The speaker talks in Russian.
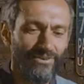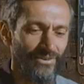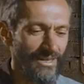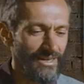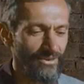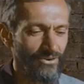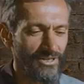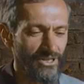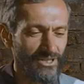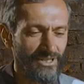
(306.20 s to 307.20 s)
Вот это такой,
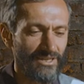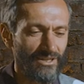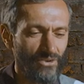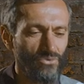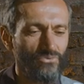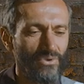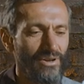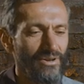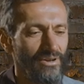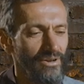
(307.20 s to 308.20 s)
значит, сет триумф.
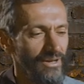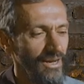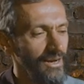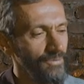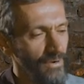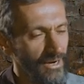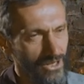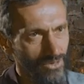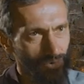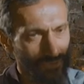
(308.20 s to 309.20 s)
По
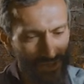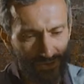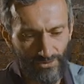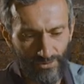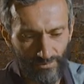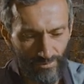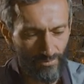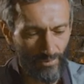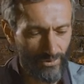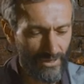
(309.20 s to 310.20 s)
каждому признаку
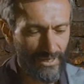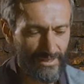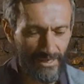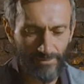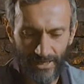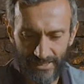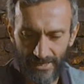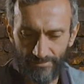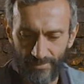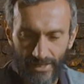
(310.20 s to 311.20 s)
полное
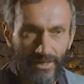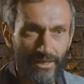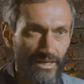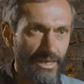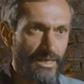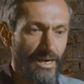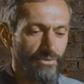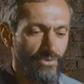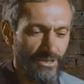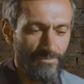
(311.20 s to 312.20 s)
разнообразие. И я
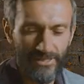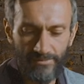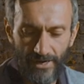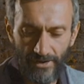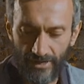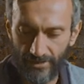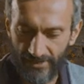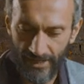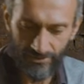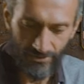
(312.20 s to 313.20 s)
его себе забираю как
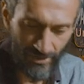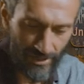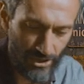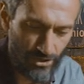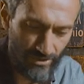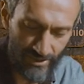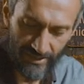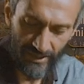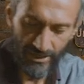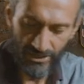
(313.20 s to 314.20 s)
взятку. я нашел
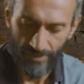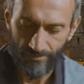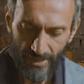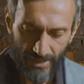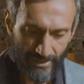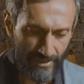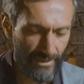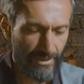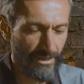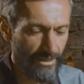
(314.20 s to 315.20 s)
сет, отлично.
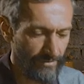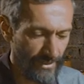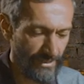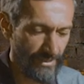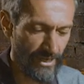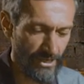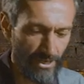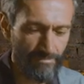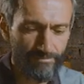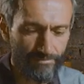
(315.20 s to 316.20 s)
Тогда докладывается
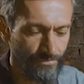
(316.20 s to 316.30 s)
дальше.